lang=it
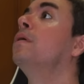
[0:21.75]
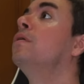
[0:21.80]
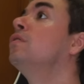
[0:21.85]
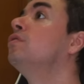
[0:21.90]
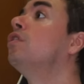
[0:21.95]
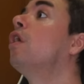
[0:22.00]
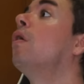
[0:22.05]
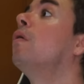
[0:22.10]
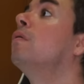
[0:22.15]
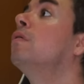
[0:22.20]

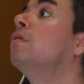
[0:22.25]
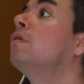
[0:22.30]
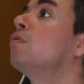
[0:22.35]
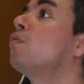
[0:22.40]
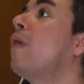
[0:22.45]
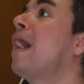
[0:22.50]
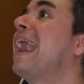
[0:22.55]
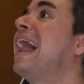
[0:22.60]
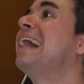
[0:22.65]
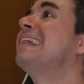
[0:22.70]
No,
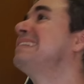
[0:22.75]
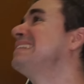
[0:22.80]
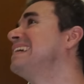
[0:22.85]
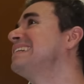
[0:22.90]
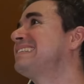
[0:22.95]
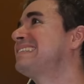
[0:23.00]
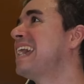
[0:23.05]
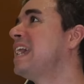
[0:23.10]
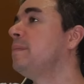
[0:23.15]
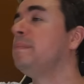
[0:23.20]

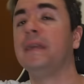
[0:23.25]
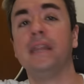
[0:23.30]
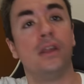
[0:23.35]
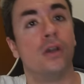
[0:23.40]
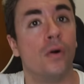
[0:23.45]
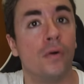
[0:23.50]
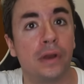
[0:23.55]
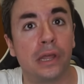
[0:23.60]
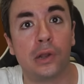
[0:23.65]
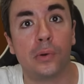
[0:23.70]
46
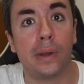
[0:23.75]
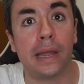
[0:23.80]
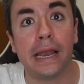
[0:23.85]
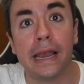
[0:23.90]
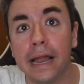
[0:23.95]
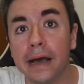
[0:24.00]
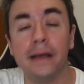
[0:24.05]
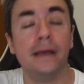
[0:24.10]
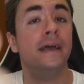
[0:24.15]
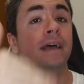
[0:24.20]
milioni
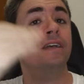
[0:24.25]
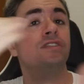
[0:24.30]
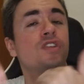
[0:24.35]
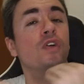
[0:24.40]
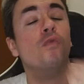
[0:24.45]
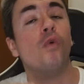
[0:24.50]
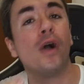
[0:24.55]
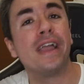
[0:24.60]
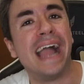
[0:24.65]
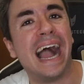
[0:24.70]
quella. Se
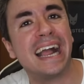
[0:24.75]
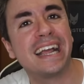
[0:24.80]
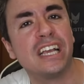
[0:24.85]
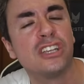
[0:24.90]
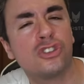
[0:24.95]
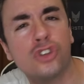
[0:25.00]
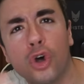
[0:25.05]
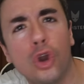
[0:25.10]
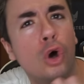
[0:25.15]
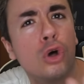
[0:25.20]
vuoi anche
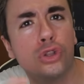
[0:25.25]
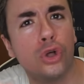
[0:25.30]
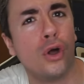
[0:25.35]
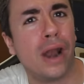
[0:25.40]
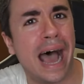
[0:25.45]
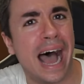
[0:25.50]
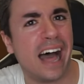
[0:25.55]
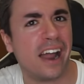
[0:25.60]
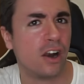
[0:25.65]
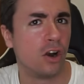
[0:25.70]
solo
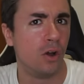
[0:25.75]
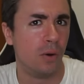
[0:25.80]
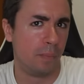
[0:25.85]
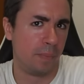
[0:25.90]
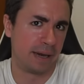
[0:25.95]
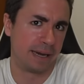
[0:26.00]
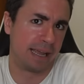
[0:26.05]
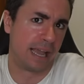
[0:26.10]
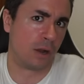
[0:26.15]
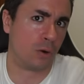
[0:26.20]
odorarlo
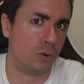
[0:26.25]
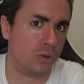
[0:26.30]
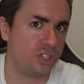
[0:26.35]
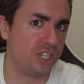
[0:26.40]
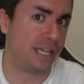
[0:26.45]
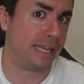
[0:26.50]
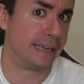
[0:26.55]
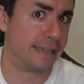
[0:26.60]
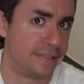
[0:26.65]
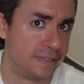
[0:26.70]
perché è
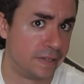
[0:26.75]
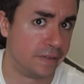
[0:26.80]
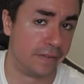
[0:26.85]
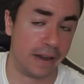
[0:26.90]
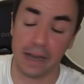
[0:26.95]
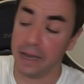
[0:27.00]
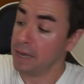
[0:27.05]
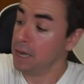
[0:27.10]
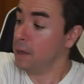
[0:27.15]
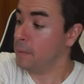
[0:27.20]
così che si
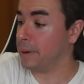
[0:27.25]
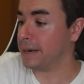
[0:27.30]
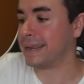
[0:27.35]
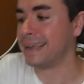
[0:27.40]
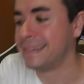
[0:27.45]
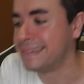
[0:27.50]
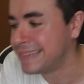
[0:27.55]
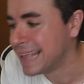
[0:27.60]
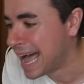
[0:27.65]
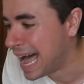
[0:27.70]
fa.
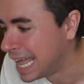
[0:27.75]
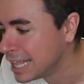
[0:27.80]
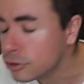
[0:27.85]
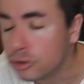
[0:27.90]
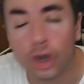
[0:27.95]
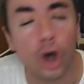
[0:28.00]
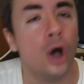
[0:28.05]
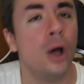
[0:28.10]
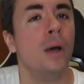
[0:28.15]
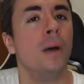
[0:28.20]
Perché
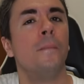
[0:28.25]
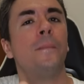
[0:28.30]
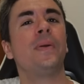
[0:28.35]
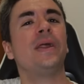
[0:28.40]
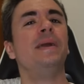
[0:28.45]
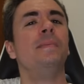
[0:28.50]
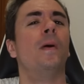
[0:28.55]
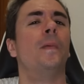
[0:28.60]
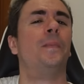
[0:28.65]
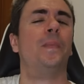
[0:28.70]
tanto,
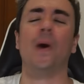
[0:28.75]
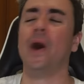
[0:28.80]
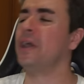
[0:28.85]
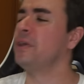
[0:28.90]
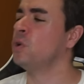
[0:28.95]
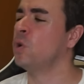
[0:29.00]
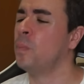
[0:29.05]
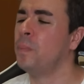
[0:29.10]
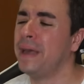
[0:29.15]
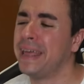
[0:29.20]
prima o poi
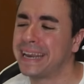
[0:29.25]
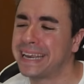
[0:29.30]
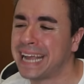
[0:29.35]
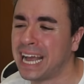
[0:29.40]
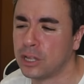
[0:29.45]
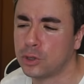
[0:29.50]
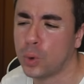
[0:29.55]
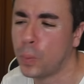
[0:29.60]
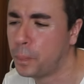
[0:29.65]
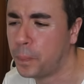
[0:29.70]
in un
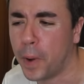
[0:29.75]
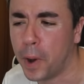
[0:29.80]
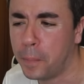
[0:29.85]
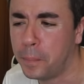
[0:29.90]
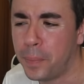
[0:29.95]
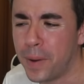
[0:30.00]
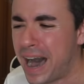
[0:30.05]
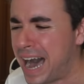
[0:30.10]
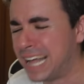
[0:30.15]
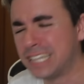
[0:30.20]
mercato un po'
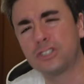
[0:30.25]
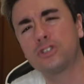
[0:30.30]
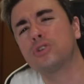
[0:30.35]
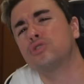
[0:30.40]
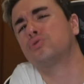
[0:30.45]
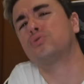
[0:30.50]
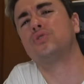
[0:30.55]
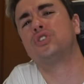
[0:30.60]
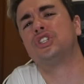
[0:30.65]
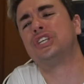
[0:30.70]
pazzo
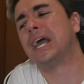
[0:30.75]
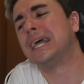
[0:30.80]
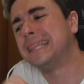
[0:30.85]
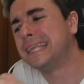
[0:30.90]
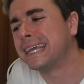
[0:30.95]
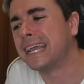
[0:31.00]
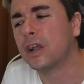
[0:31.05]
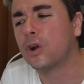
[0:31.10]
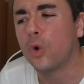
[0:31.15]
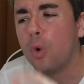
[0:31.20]
succede
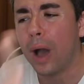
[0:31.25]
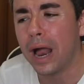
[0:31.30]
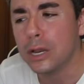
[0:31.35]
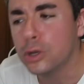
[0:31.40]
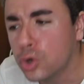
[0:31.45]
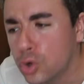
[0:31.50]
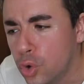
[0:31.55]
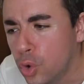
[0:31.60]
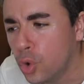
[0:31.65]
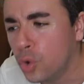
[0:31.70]
che
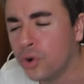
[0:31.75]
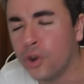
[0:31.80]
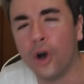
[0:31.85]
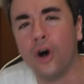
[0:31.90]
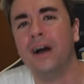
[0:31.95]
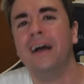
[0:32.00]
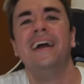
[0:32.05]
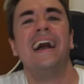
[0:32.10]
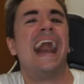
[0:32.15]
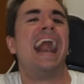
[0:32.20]

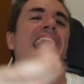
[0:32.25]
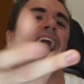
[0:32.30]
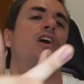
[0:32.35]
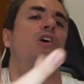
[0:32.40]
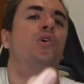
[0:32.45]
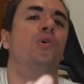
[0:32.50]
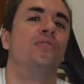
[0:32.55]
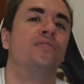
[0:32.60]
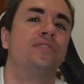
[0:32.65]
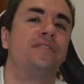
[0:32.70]
qualcuno
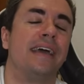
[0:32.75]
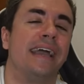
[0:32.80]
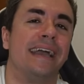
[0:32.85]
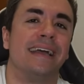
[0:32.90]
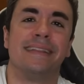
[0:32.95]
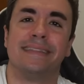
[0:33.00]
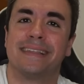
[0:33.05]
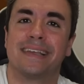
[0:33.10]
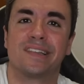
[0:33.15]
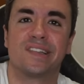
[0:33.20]

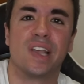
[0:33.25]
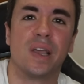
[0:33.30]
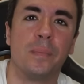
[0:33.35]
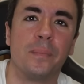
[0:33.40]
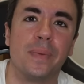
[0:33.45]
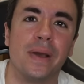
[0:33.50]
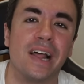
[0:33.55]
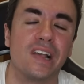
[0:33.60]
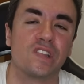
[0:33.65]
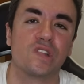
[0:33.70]
accontenta
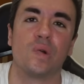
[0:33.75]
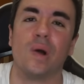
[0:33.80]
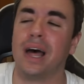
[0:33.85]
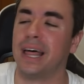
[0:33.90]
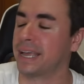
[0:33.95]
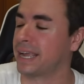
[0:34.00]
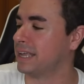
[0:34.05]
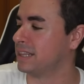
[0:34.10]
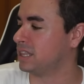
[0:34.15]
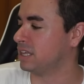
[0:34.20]
sempre la
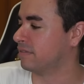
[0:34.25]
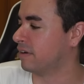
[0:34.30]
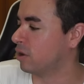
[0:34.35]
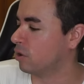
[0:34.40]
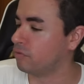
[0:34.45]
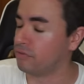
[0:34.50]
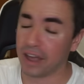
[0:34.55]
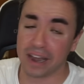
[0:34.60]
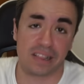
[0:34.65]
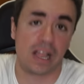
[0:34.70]
squadra che ti fa
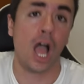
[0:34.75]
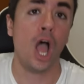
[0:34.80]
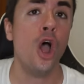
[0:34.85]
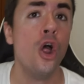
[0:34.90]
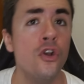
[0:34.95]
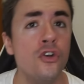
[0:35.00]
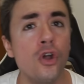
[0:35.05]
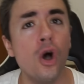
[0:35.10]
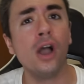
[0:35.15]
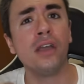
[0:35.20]
l'offerta.
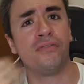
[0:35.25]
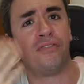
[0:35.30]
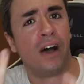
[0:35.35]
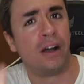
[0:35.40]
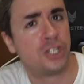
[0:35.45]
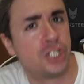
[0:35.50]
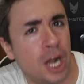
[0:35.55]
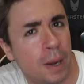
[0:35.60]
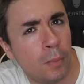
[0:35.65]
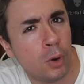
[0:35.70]
Noi
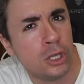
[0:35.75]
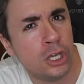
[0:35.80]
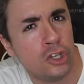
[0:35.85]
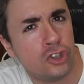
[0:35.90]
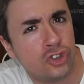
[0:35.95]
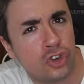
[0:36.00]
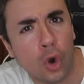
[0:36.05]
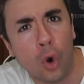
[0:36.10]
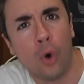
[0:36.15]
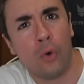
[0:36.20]
facciamo gli
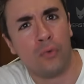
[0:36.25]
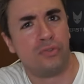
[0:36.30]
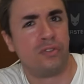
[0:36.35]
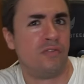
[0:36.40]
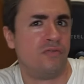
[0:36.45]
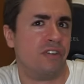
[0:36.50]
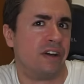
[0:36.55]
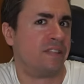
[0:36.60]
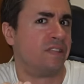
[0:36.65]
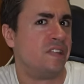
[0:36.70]
sconti,
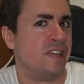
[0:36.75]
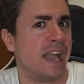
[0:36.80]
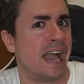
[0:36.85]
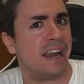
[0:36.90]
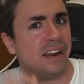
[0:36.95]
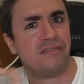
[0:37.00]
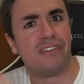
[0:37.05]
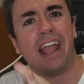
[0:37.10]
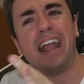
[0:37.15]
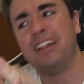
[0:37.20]
infatti
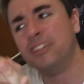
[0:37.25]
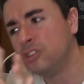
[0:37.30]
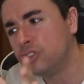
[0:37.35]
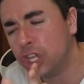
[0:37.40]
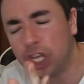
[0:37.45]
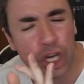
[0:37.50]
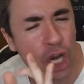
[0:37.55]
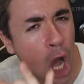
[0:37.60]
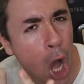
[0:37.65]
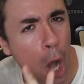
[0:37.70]
ieri
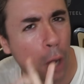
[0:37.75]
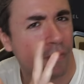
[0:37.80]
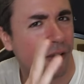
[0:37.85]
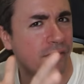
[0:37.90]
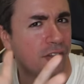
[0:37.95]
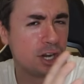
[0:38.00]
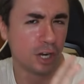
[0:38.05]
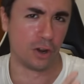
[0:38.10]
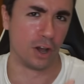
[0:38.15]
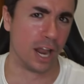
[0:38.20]

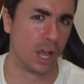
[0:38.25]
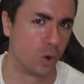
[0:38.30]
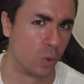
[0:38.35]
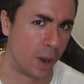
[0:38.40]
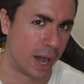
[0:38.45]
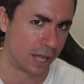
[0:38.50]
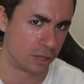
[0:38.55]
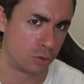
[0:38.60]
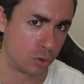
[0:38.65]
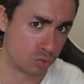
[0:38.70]

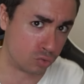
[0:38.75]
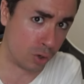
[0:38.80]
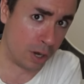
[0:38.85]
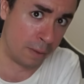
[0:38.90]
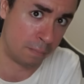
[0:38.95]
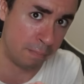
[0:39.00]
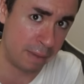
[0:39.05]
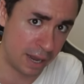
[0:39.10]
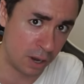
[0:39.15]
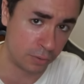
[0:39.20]
29,4, cioè
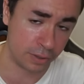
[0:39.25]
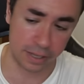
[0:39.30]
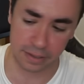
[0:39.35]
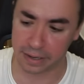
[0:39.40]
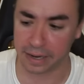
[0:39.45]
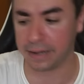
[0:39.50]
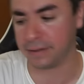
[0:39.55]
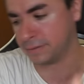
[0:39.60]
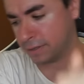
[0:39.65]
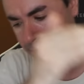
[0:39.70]
meno di
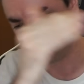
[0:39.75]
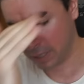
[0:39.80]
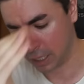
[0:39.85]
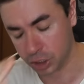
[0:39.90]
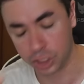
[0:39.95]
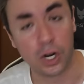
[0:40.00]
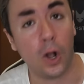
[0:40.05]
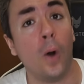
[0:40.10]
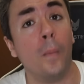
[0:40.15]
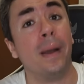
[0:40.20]
30.
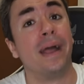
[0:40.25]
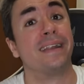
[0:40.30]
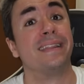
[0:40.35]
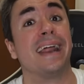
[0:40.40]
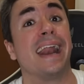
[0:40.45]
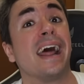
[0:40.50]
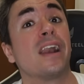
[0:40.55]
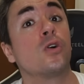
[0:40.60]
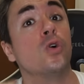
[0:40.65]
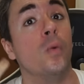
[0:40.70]
Lasciamo
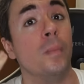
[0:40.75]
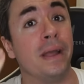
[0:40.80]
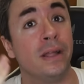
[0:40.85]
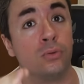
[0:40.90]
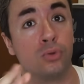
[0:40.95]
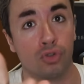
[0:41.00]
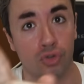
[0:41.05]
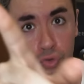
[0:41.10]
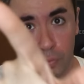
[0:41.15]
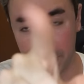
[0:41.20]
perdere,
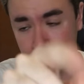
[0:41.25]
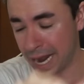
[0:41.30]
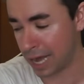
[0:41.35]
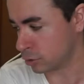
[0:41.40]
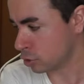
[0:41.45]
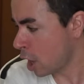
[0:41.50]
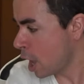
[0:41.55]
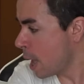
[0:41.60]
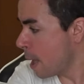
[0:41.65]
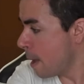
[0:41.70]
argomento superato.